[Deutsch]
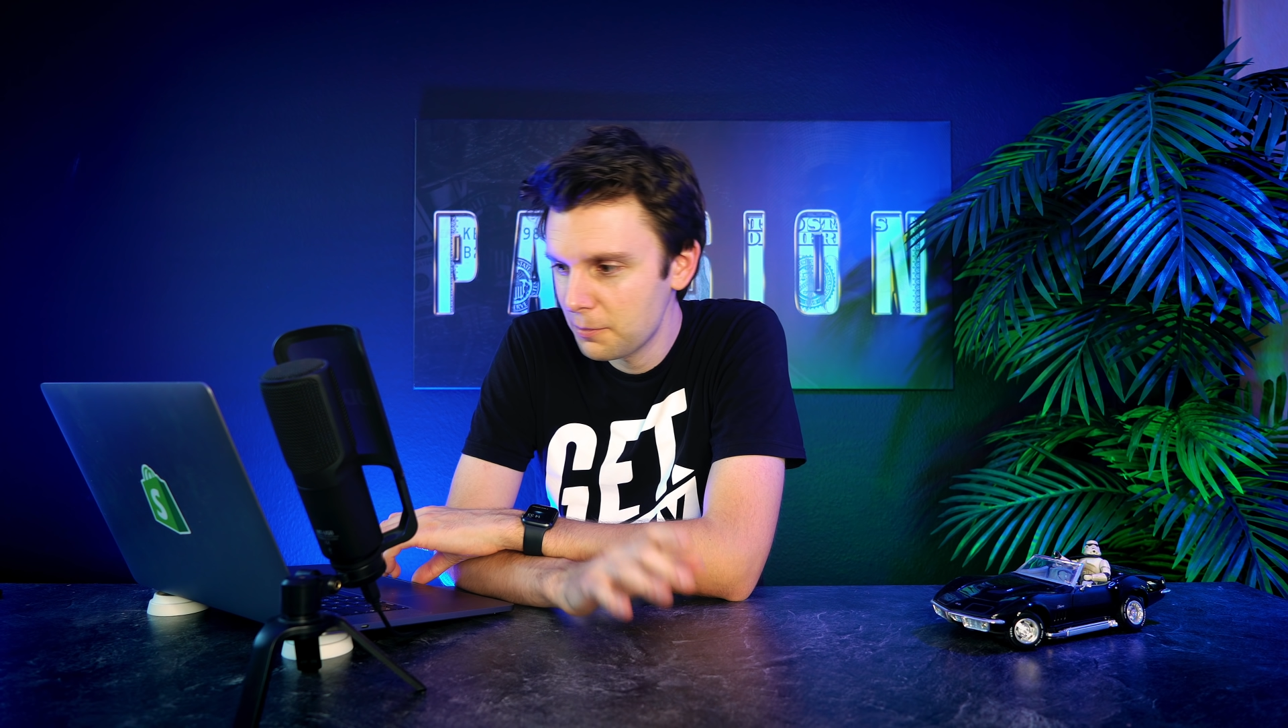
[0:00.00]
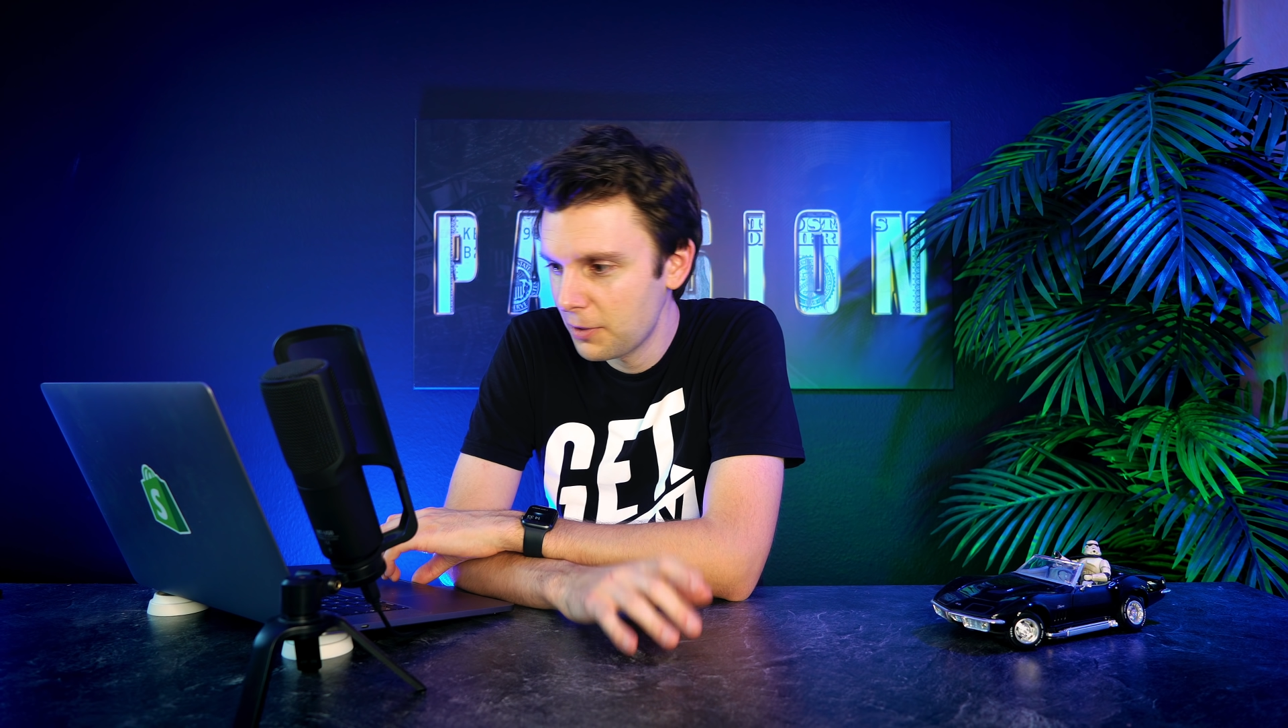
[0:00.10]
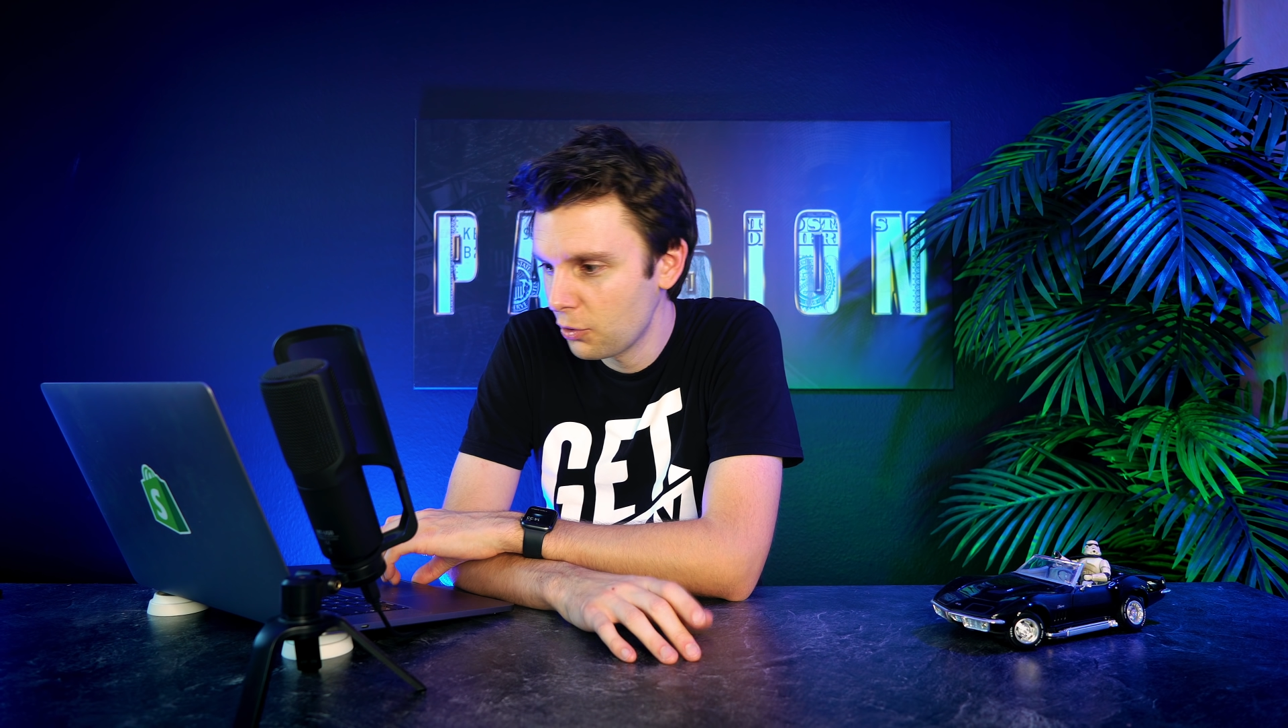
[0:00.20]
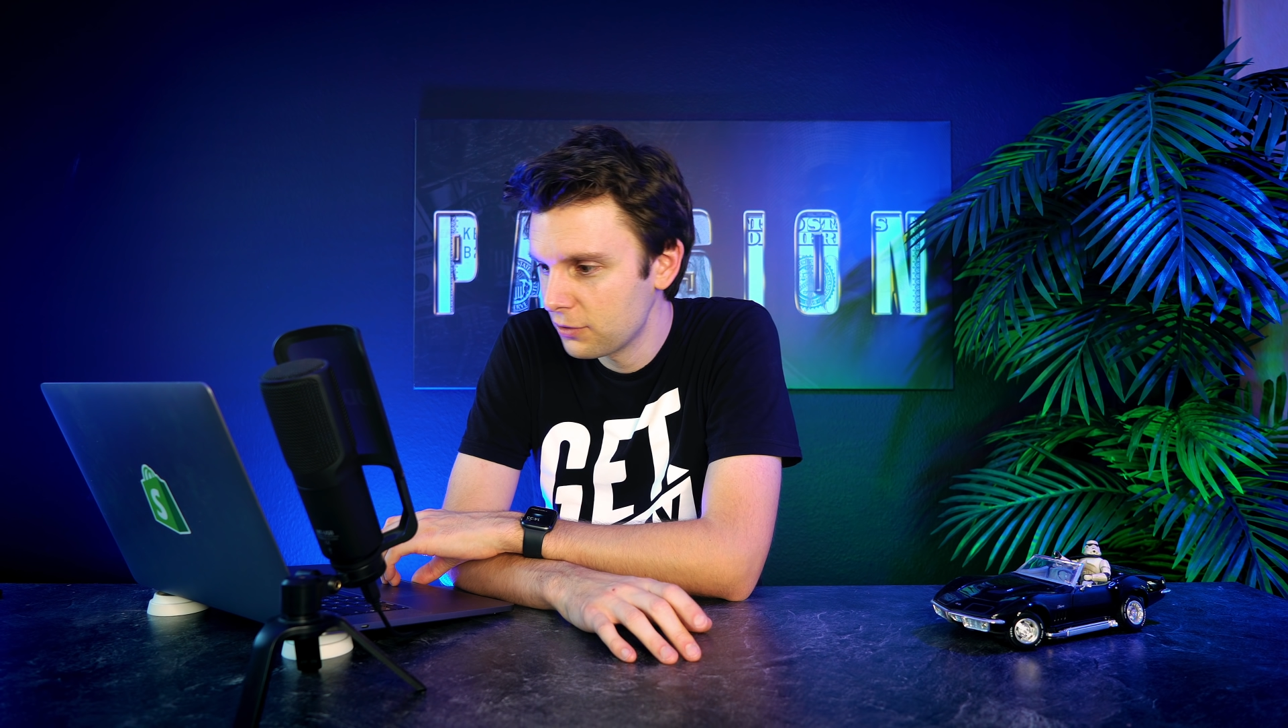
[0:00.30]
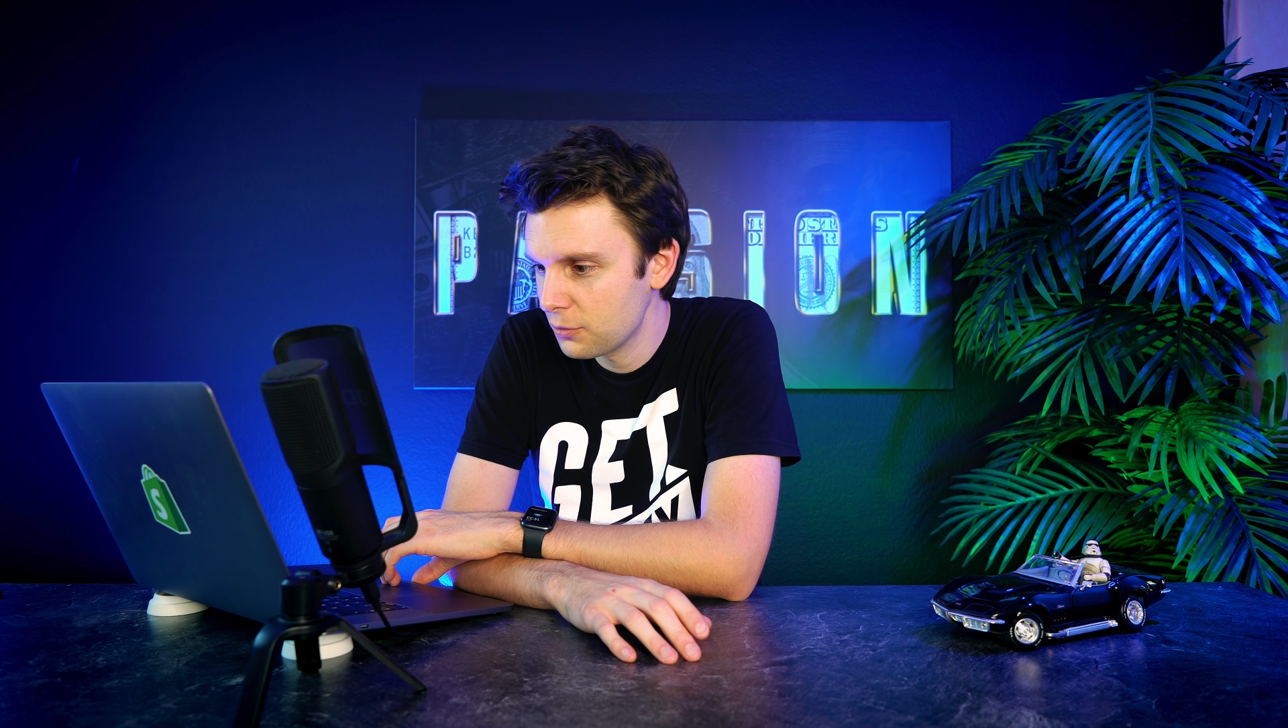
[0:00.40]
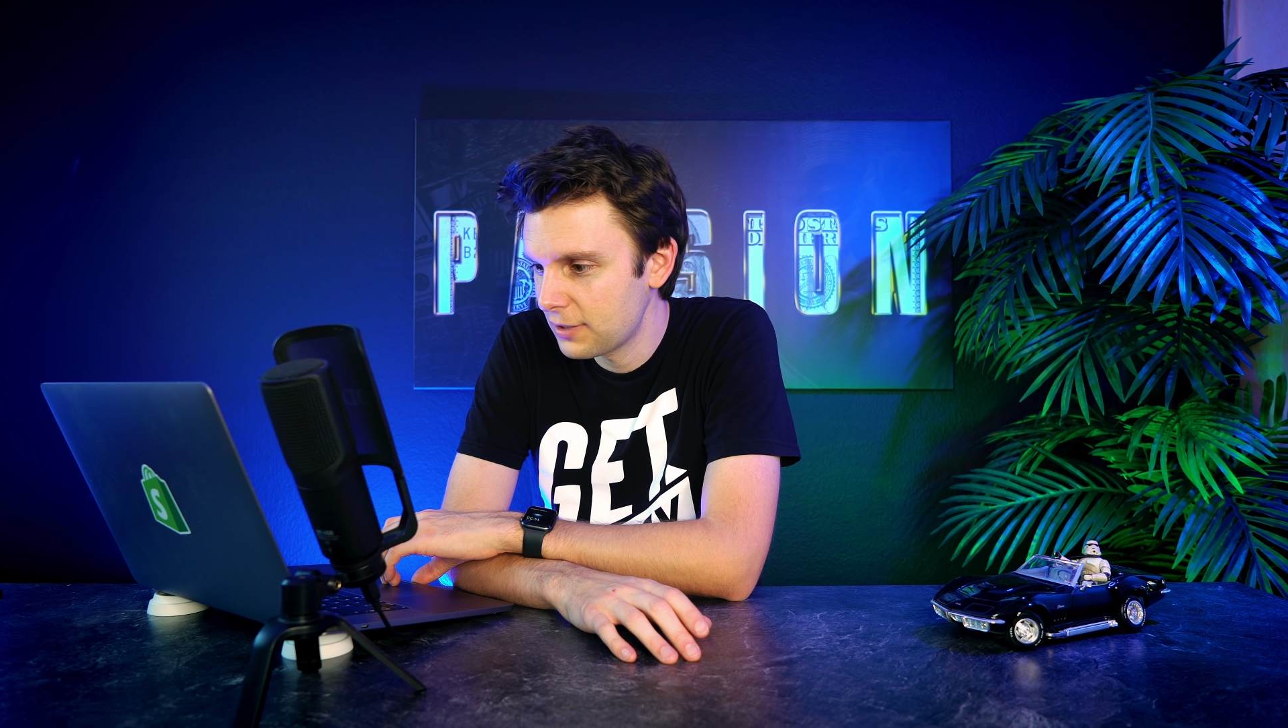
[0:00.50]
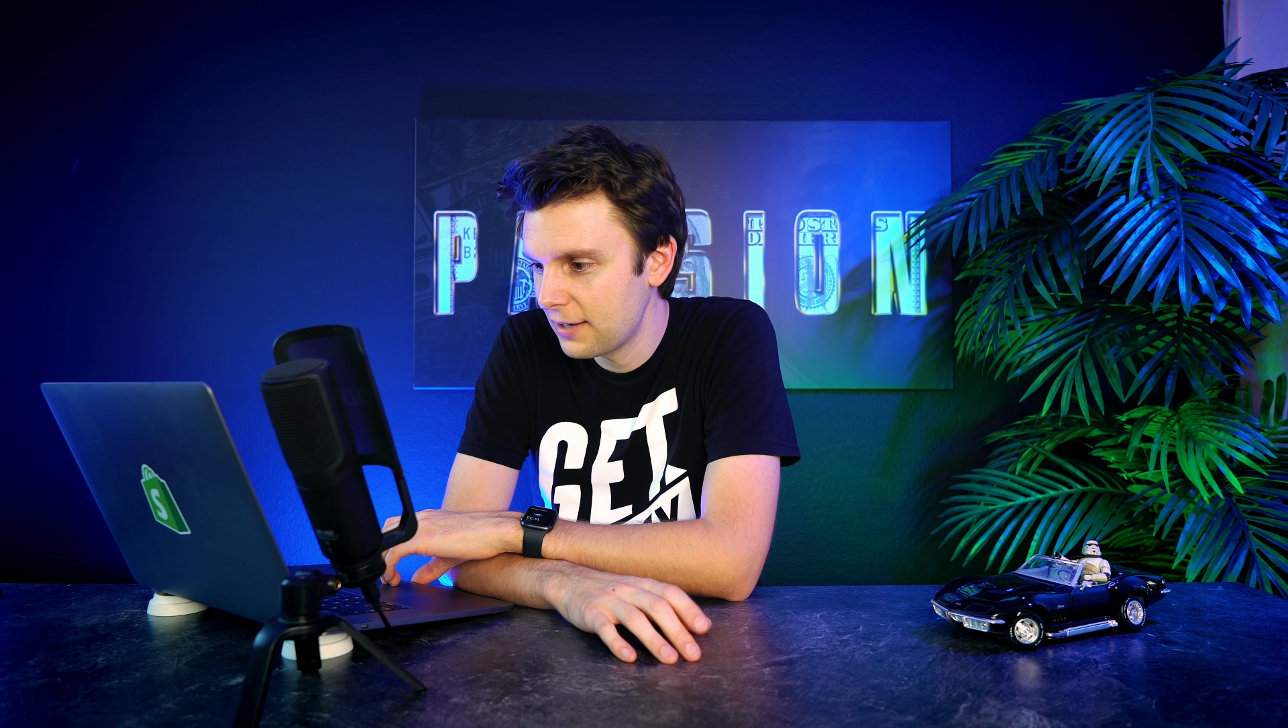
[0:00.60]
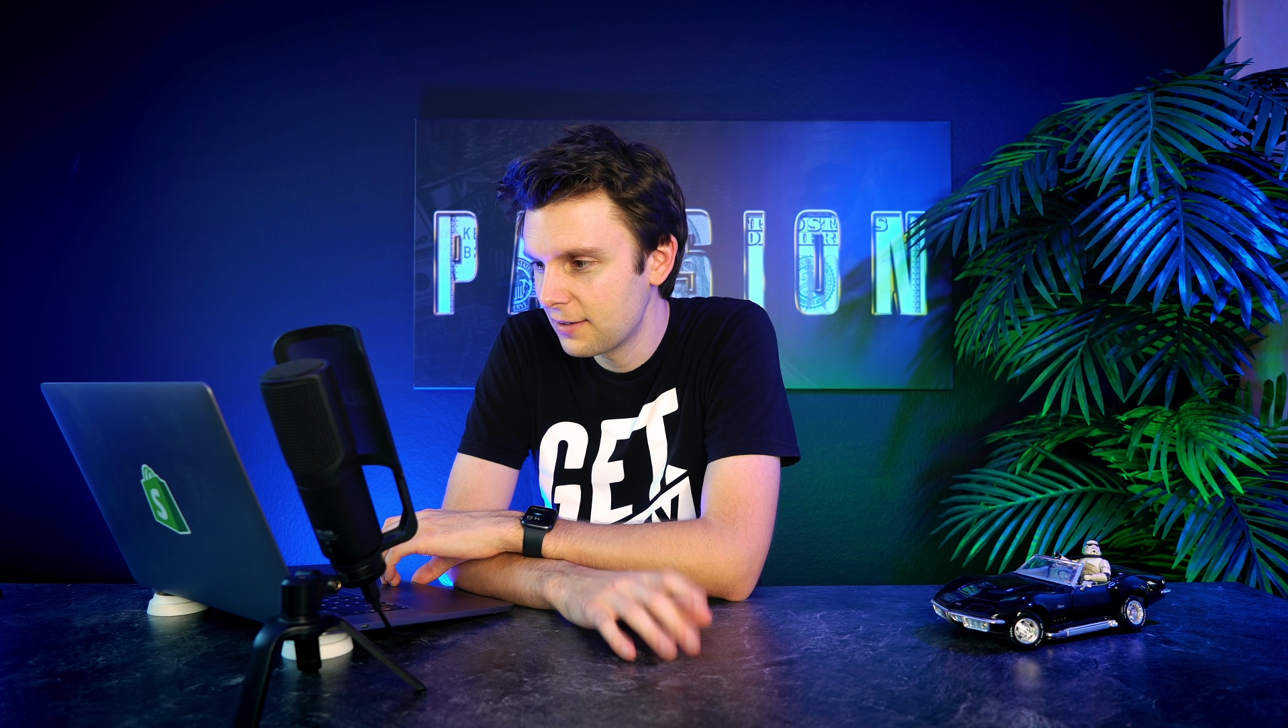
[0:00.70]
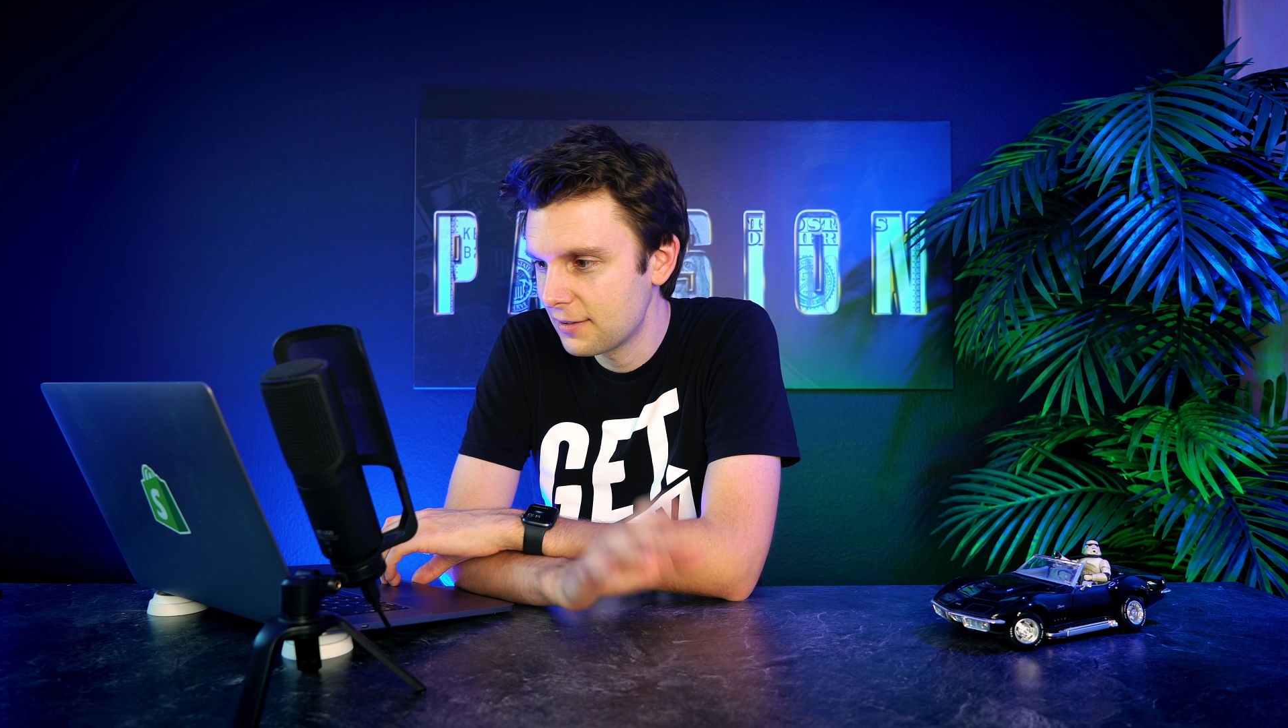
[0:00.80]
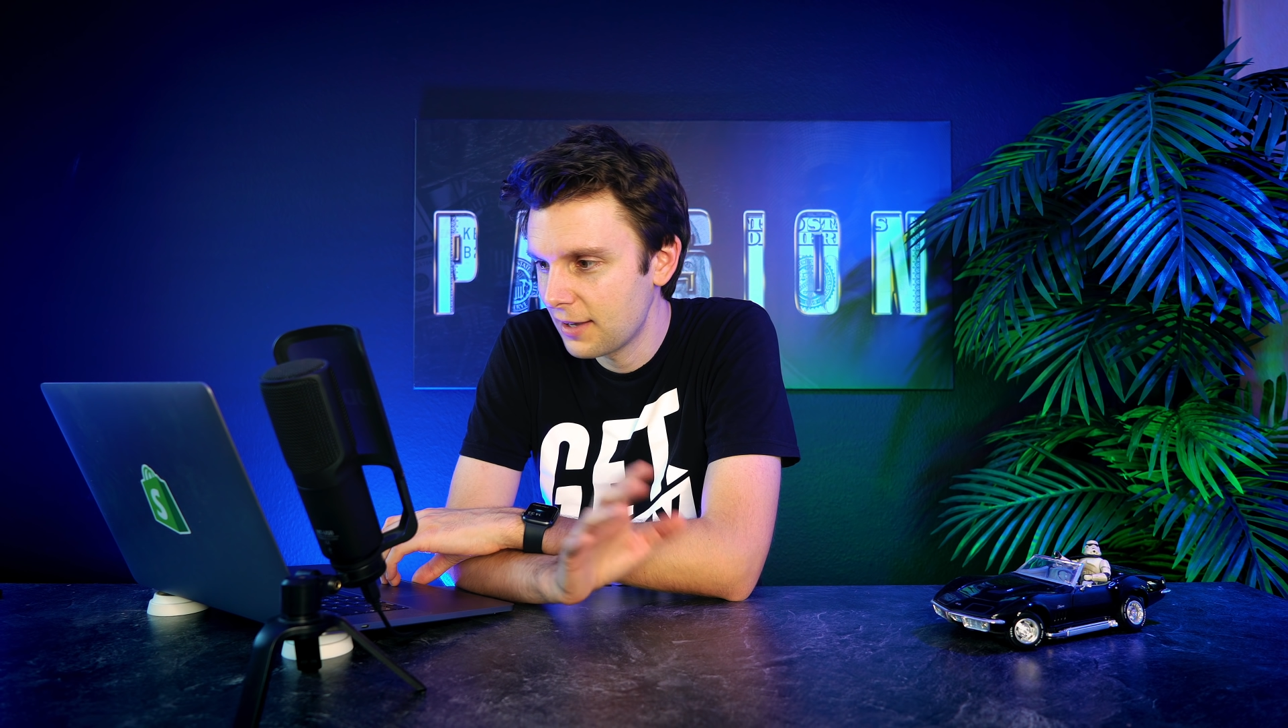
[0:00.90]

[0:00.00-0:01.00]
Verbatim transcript: immer noch so denken,